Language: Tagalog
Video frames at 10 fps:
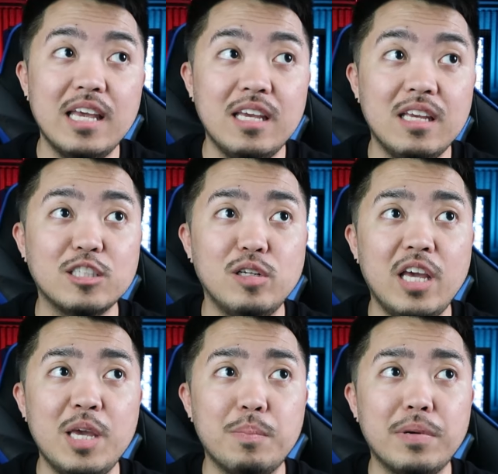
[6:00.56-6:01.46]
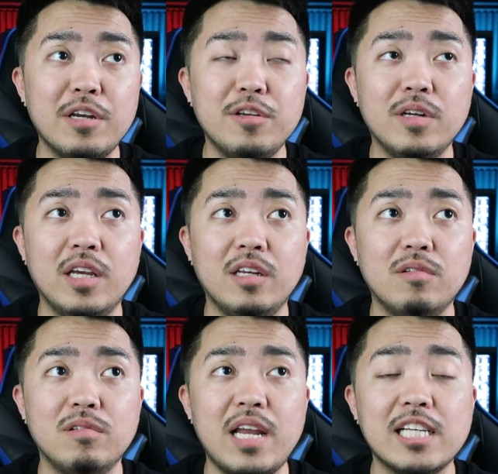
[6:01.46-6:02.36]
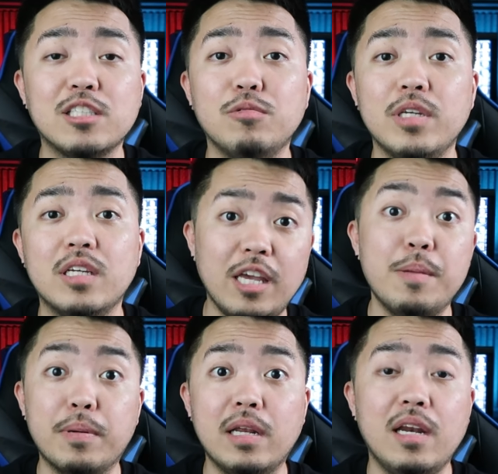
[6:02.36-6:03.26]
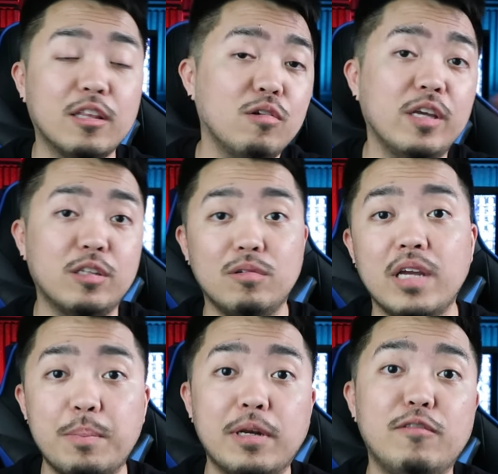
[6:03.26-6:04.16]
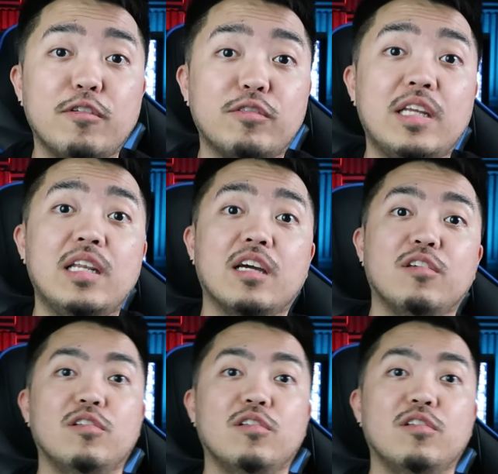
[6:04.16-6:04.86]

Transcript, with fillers: day, actually, April, ano yun eh, nung last week, uh, April ito, itong April 15 lang